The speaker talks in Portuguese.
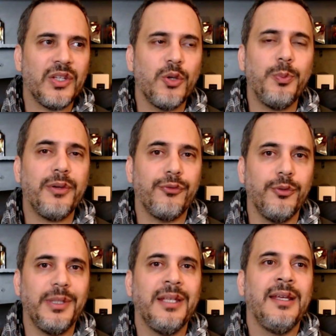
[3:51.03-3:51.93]
que o
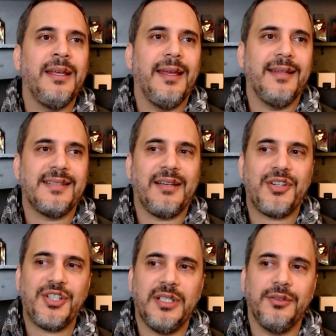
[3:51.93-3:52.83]
perfume ele estava
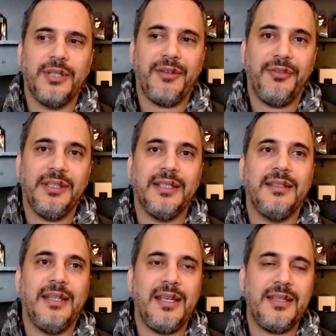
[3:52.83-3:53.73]
cheirando na fita
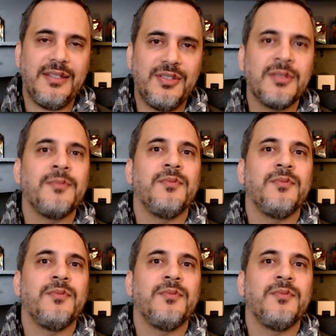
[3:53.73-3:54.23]
desde